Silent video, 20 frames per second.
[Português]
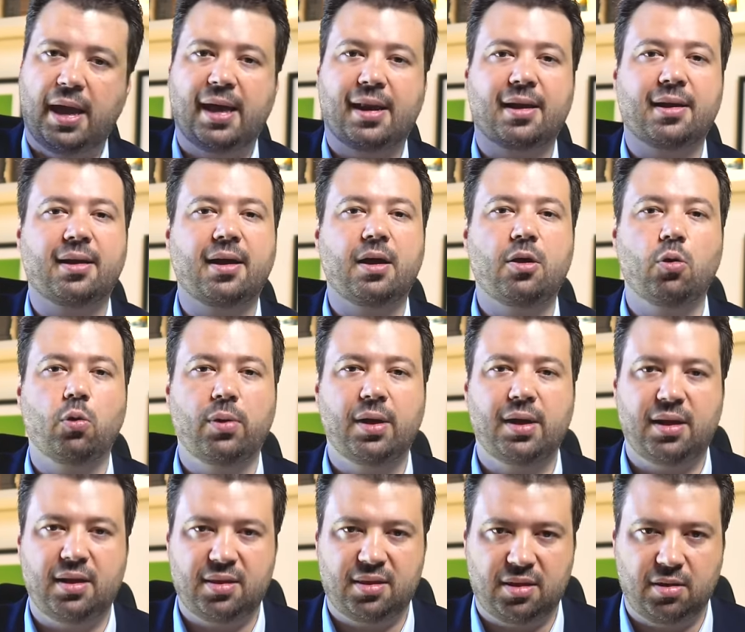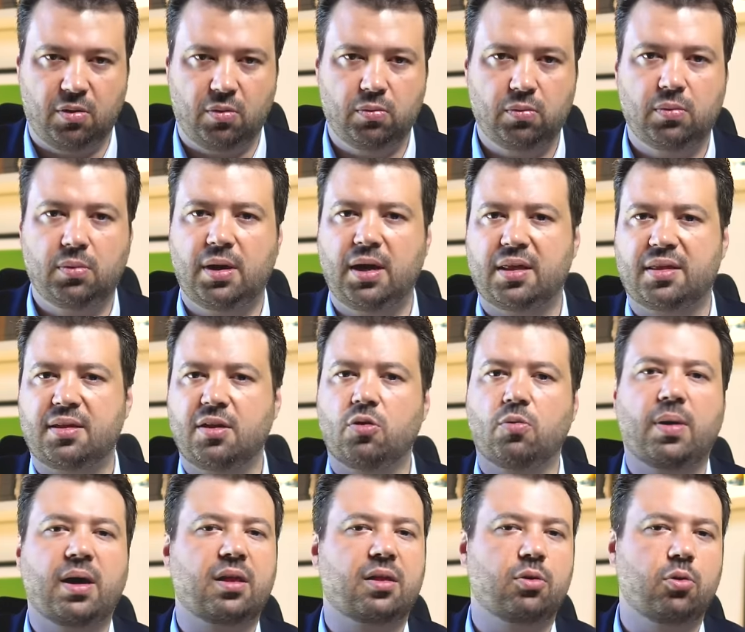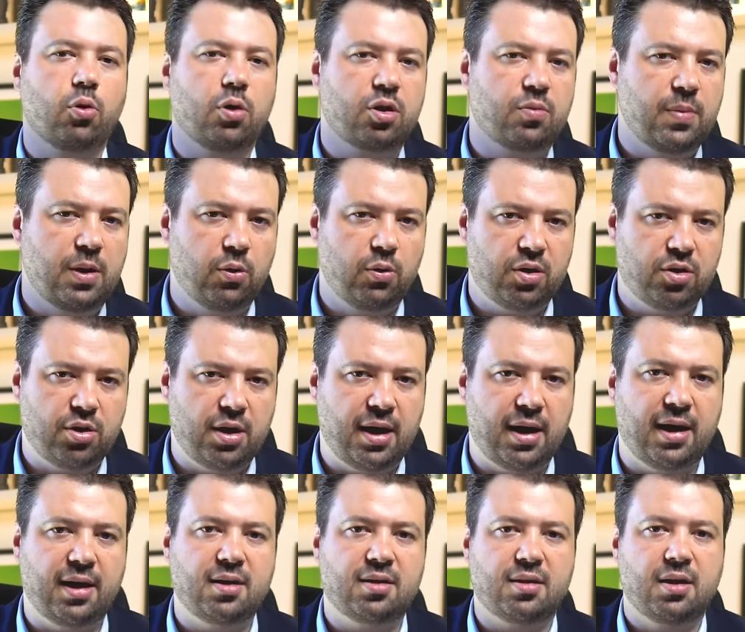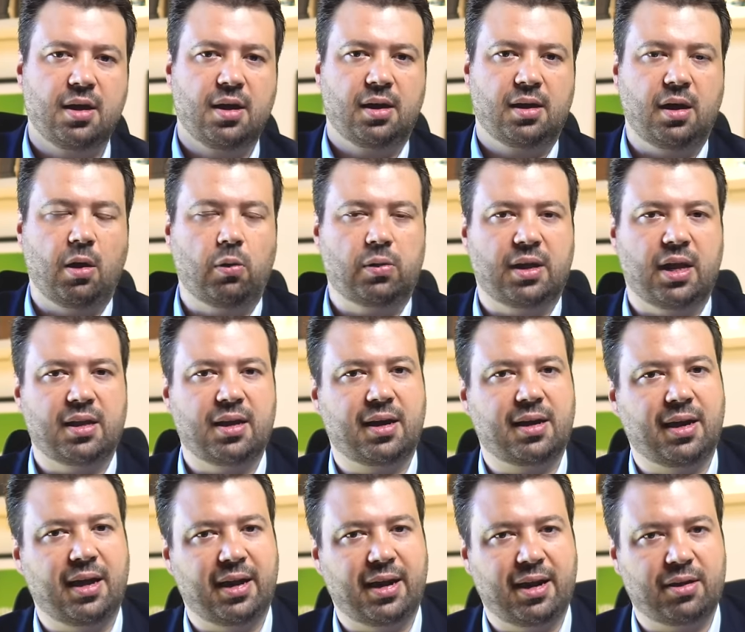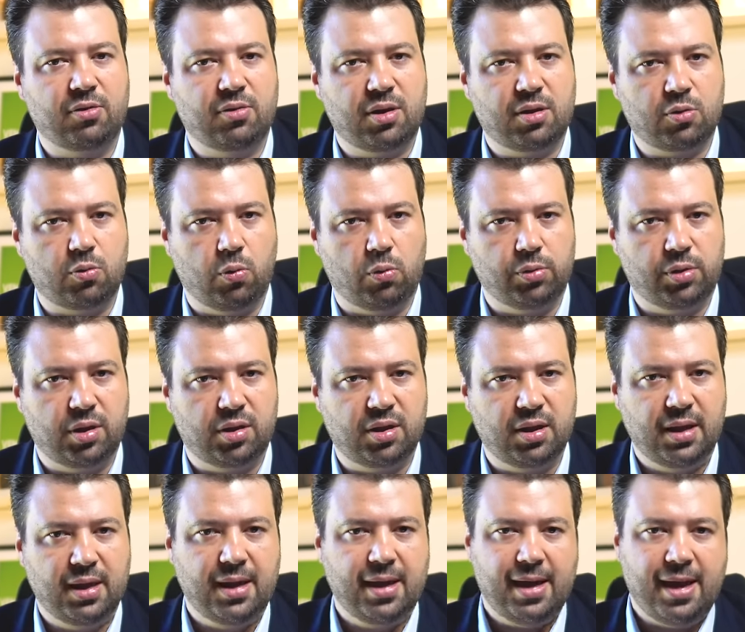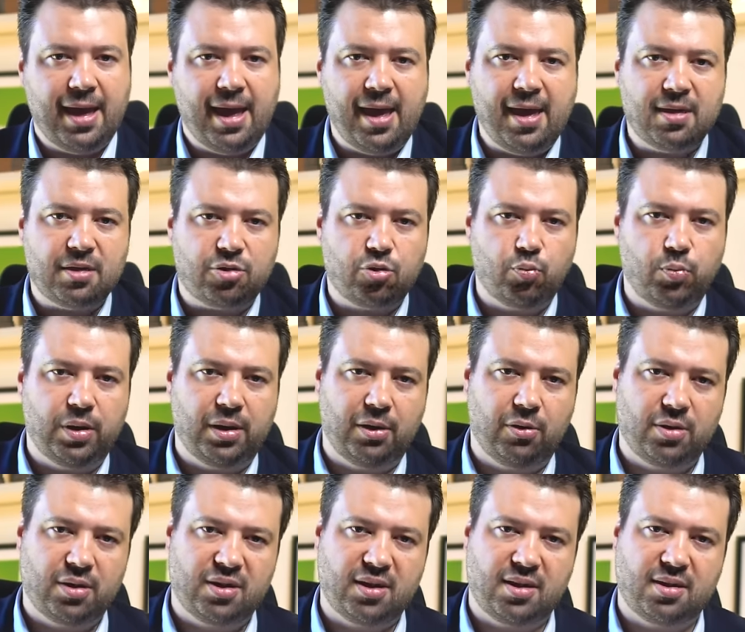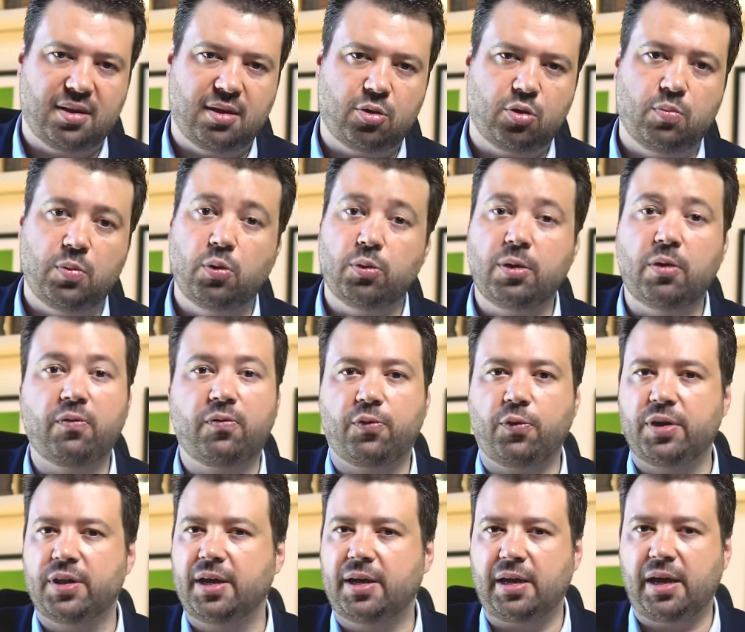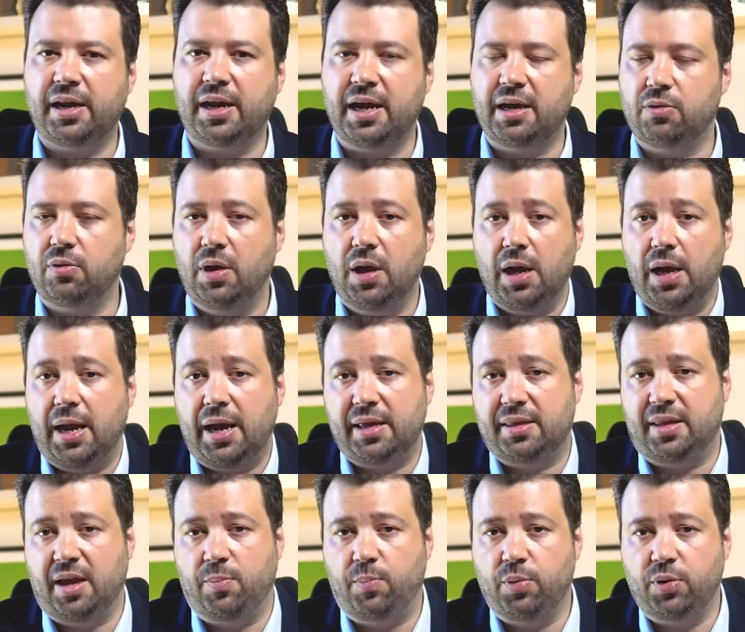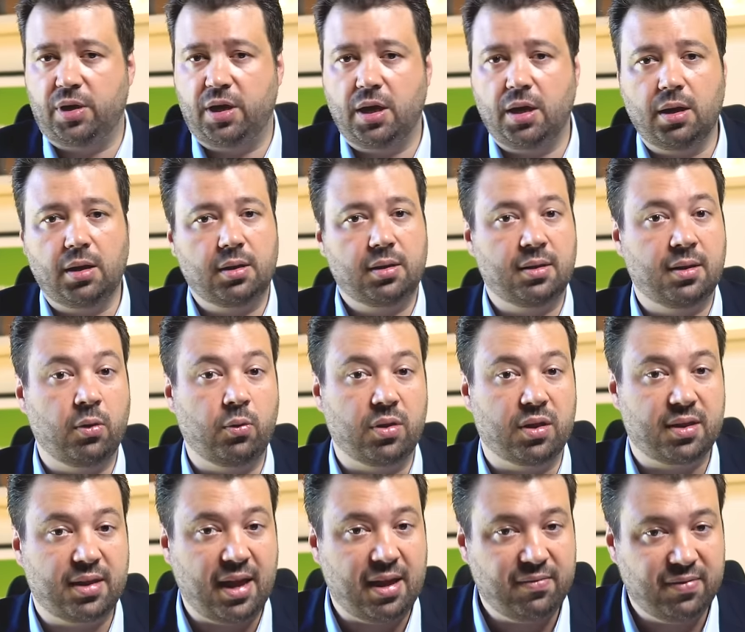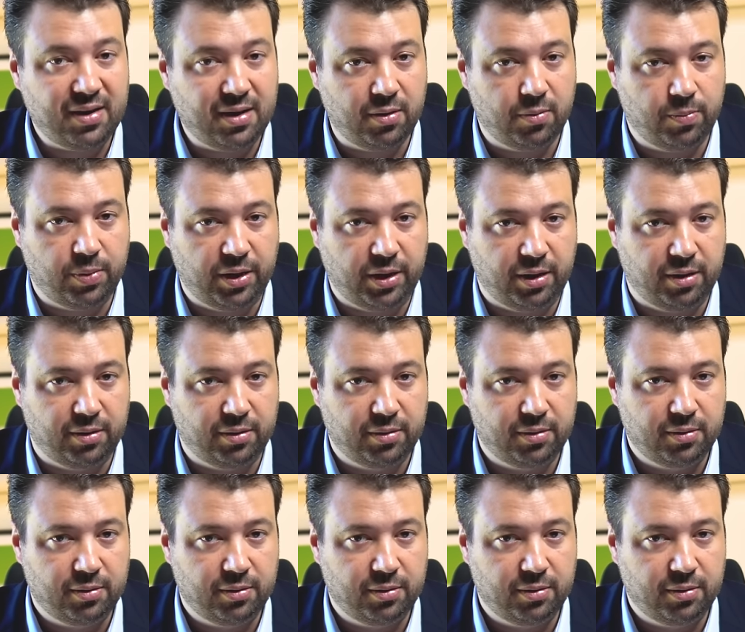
ela ganhou a eleição, gastando mais 2 milhões de reais, que é o que está declarado nas contas. Esse 1 milhão e 700 mil não foi declarado, até porque não estava em campanha.